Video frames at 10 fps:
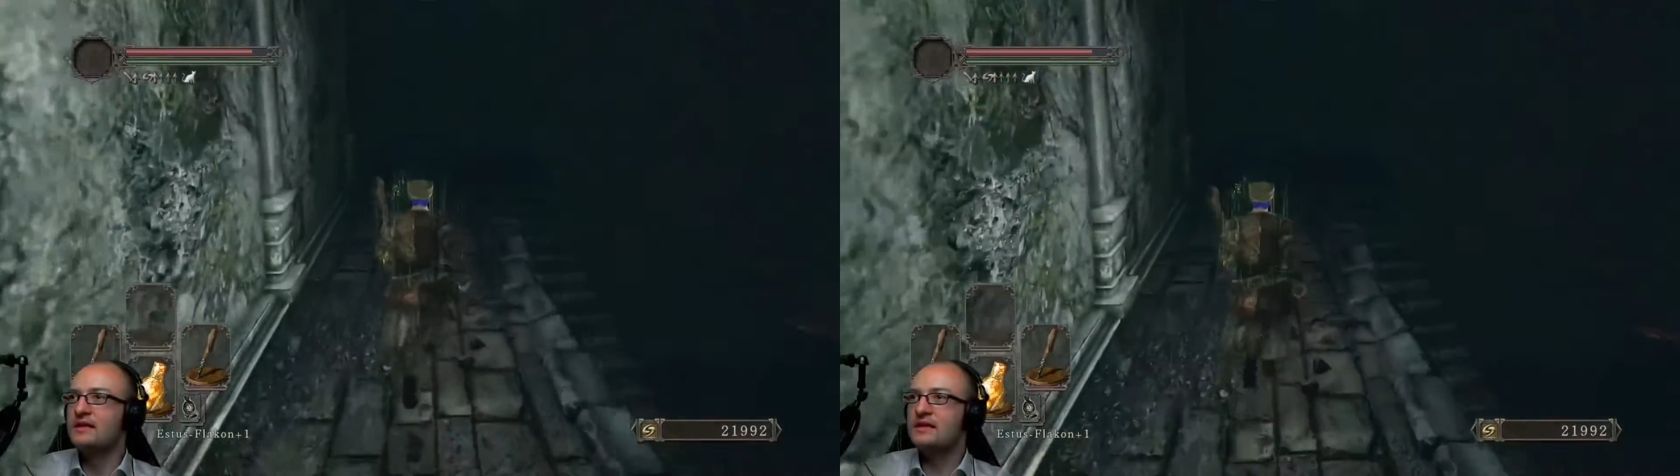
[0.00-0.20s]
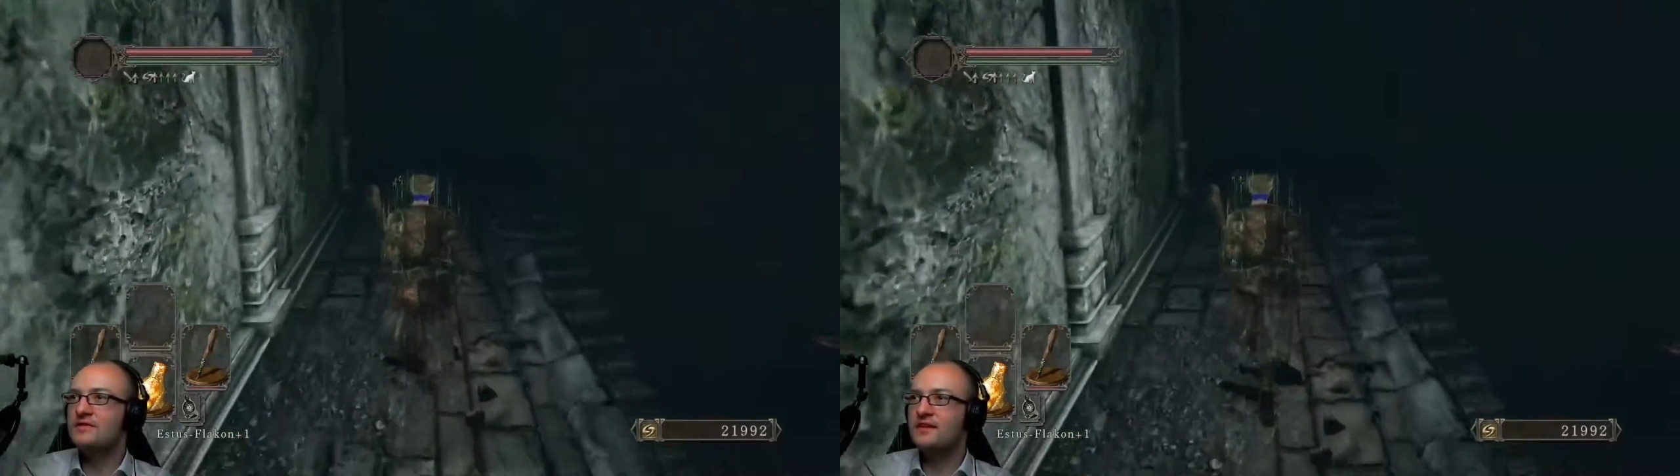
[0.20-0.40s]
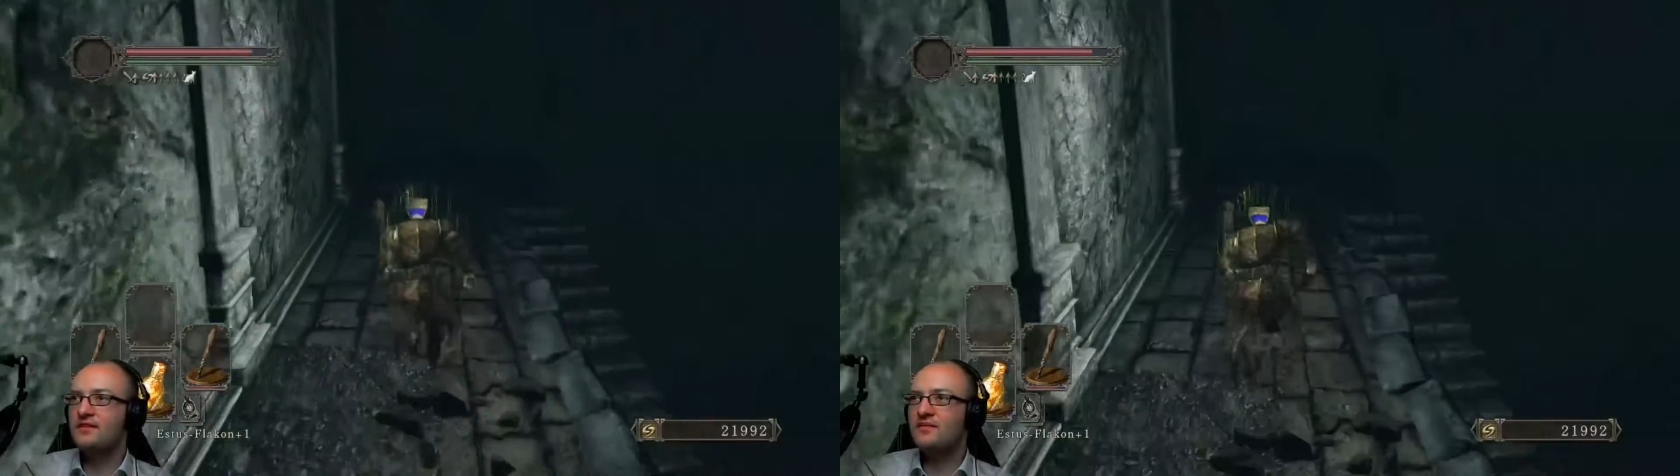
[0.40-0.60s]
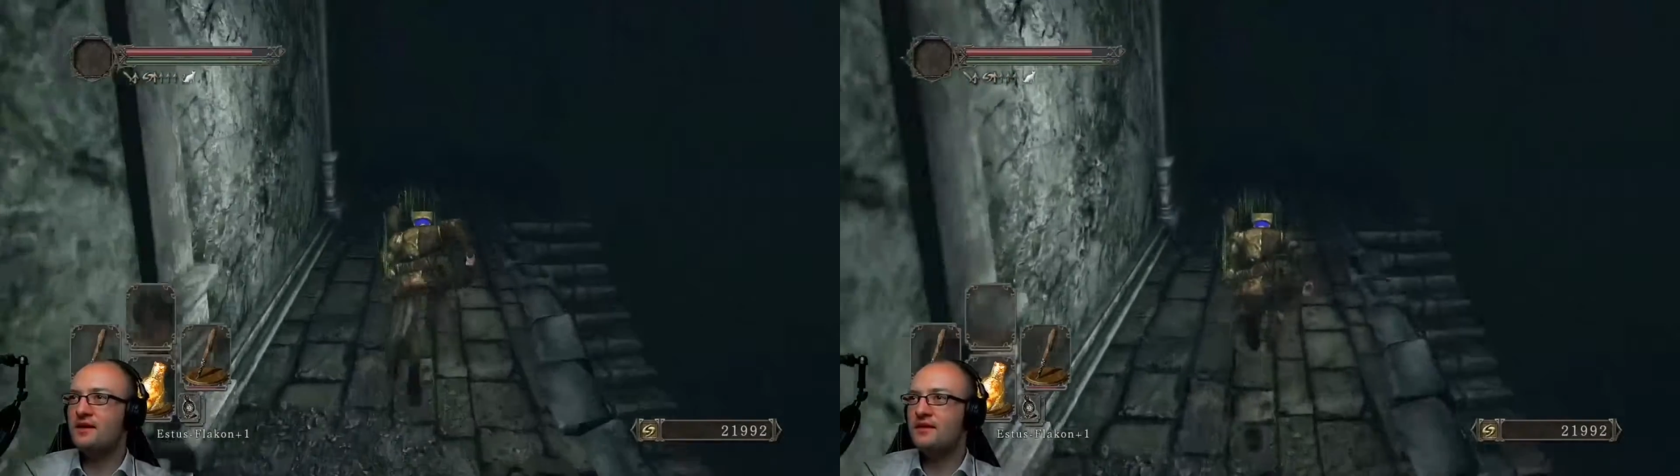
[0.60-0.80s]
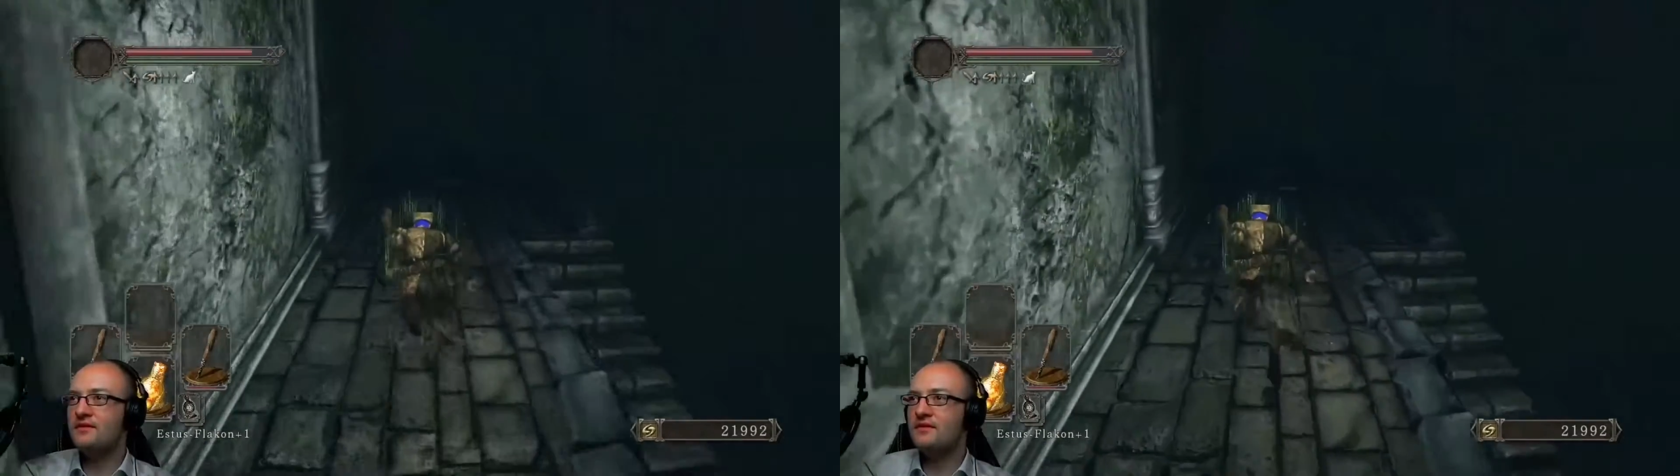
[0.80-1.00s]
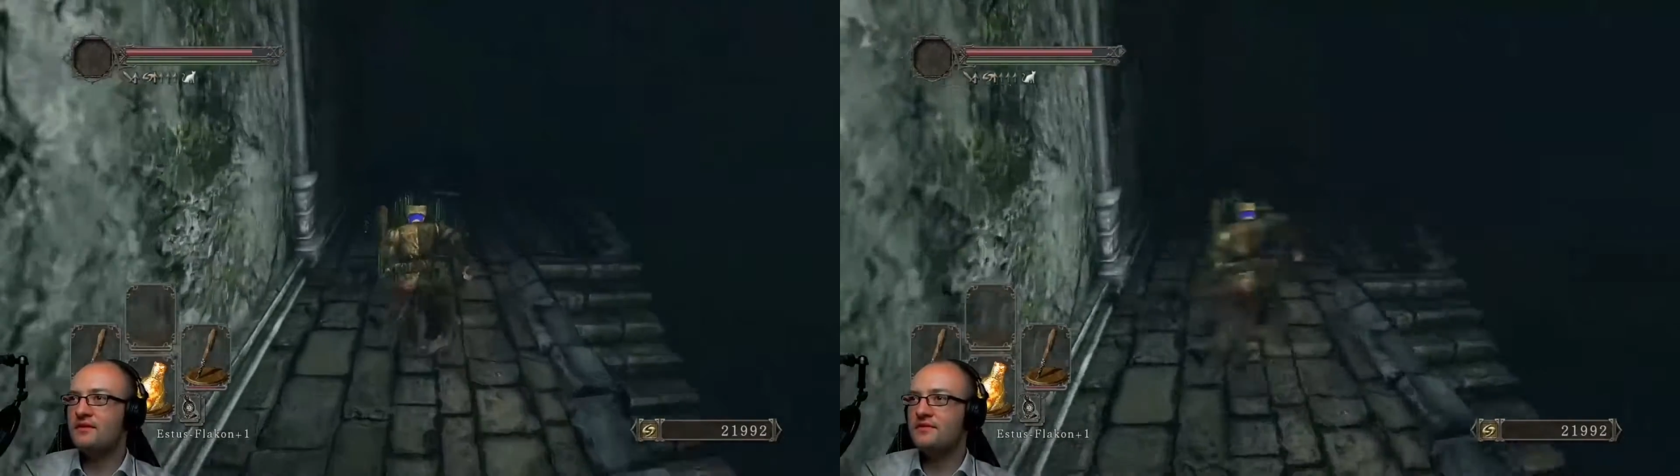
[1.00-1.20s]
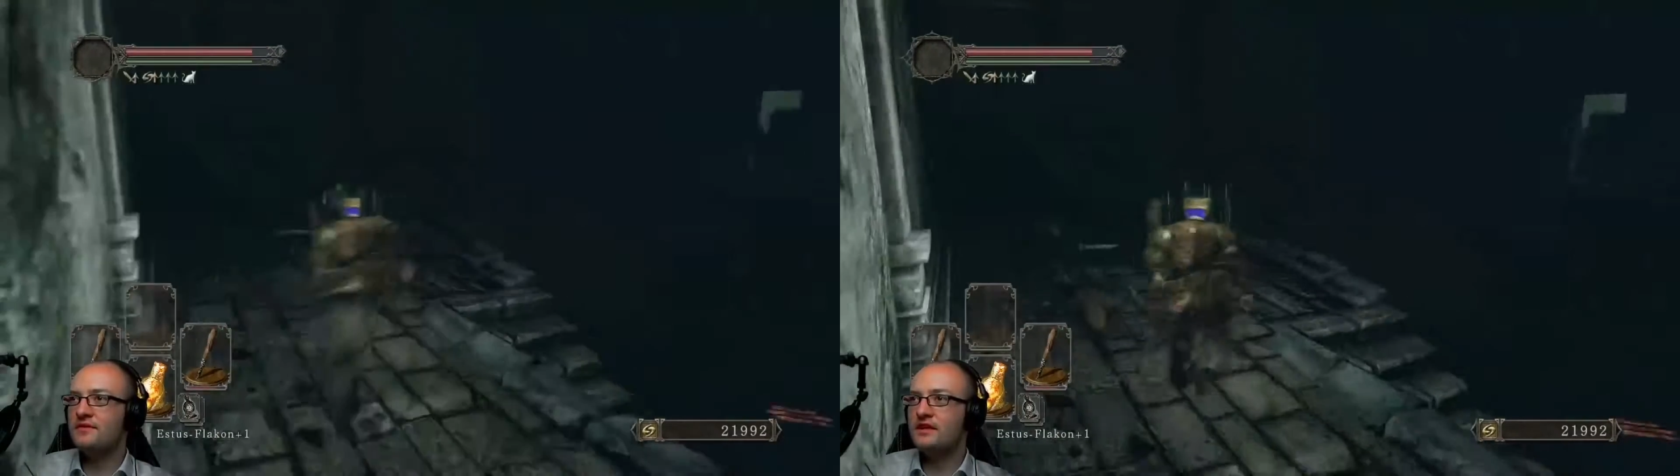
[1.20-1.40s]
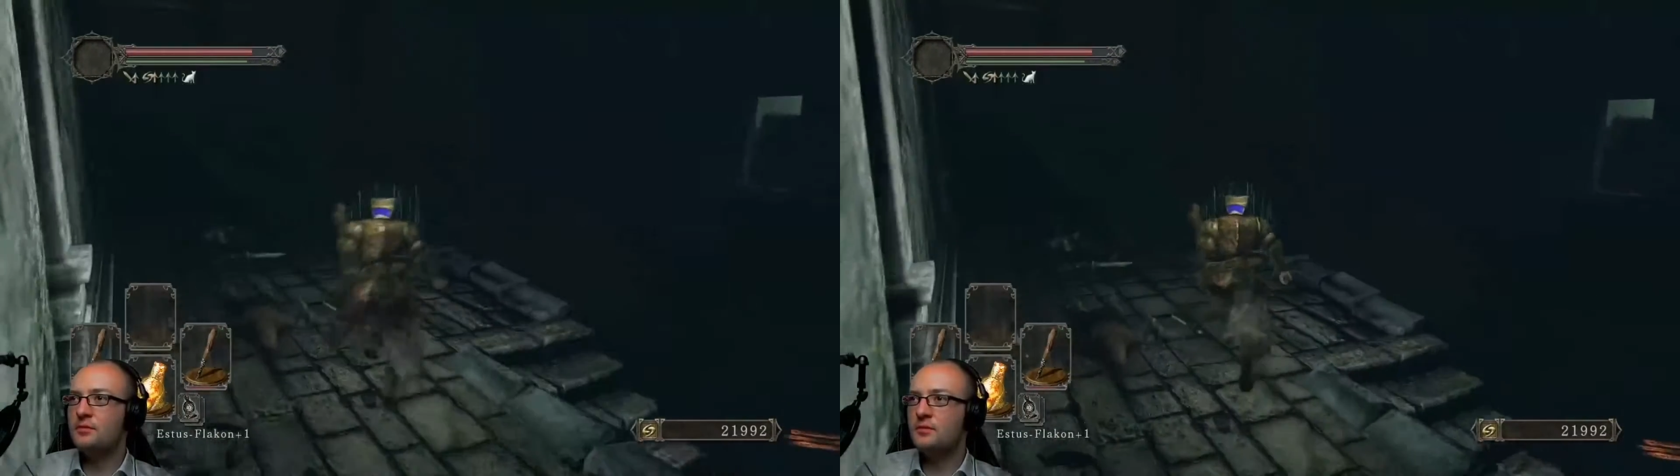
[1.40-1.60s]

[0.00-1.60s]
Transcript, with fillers: Ich werde es mal, vielleicht